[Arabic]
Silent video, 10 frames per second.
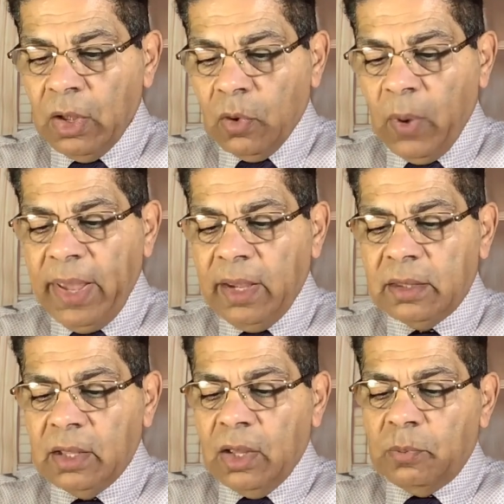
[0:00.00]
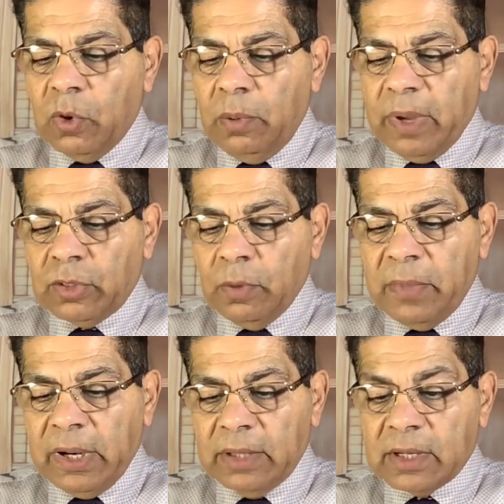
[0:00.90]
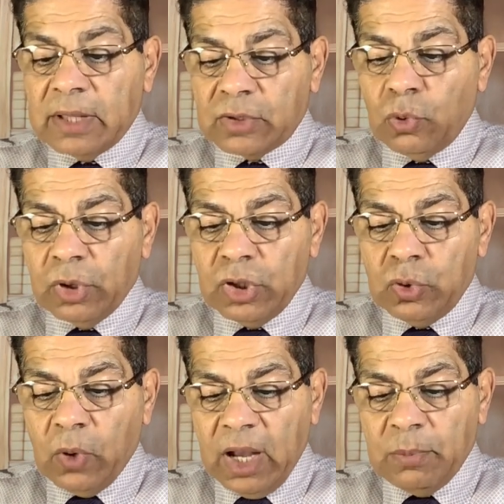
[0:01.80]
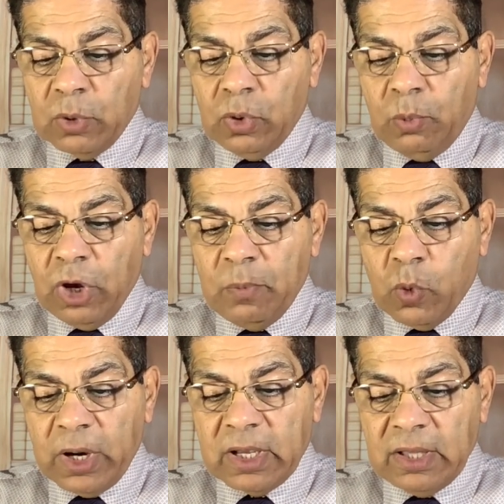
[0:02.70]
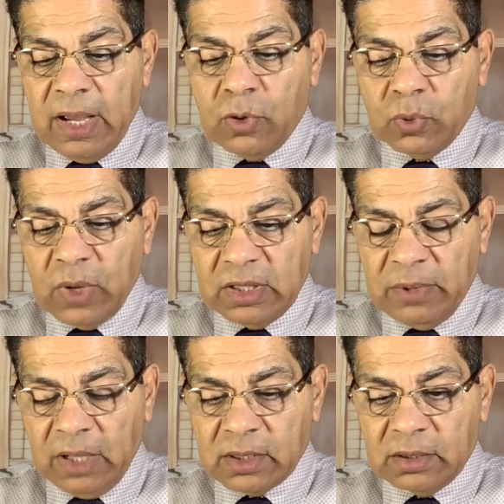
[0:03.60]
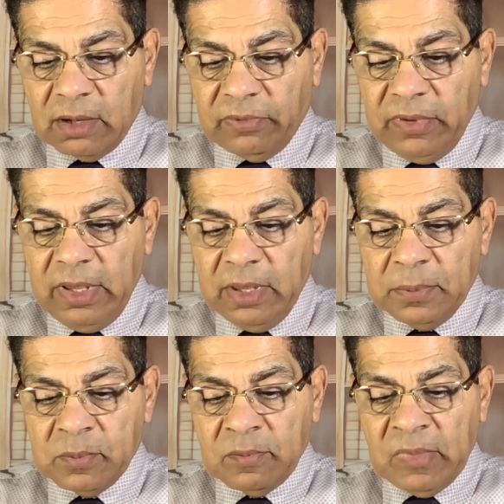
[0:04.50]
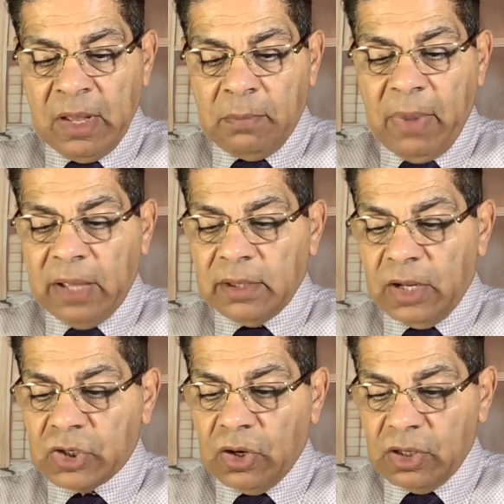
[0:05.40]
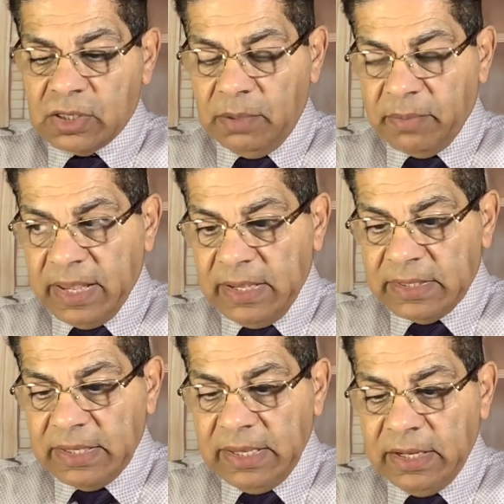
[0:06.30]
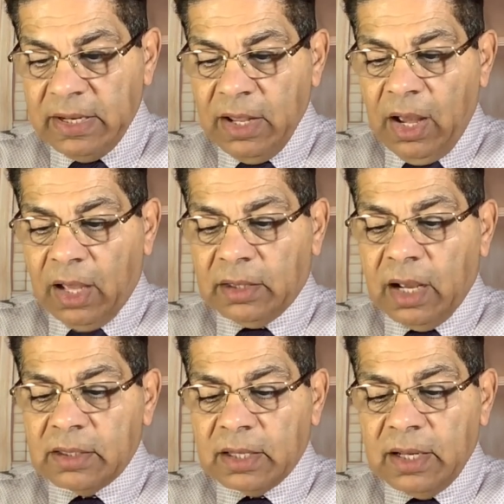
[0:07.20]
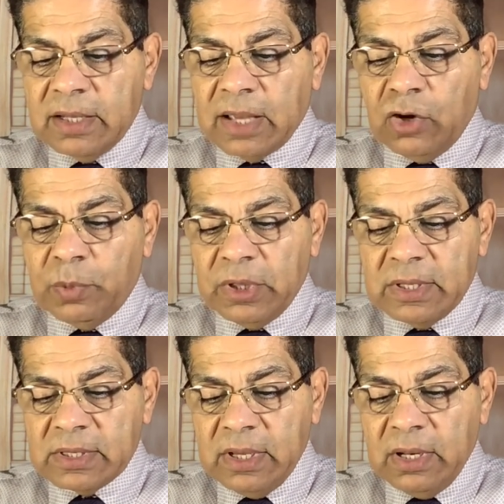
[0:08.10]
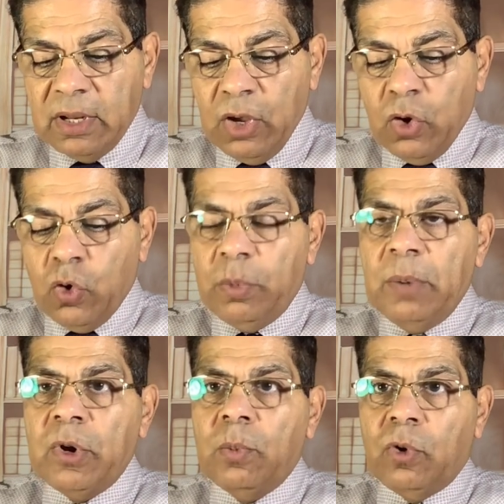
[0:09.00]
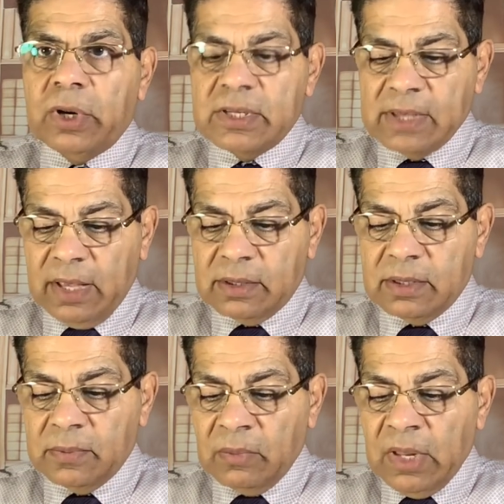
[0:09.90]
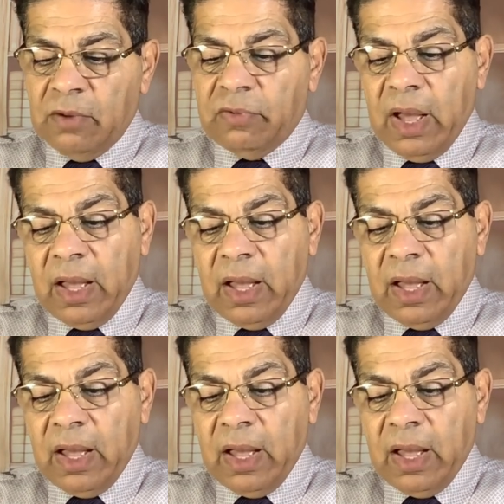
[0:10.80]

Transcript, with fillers: واحد بيقول بطلب من حضرتك تلقي الضوء على موضوع مهم واكيد هياخد وقت من حضرتك في بعض الاشخاص الميتين اطلقت الكنيسه عليهم قديسين وبيعملوا معجزات ف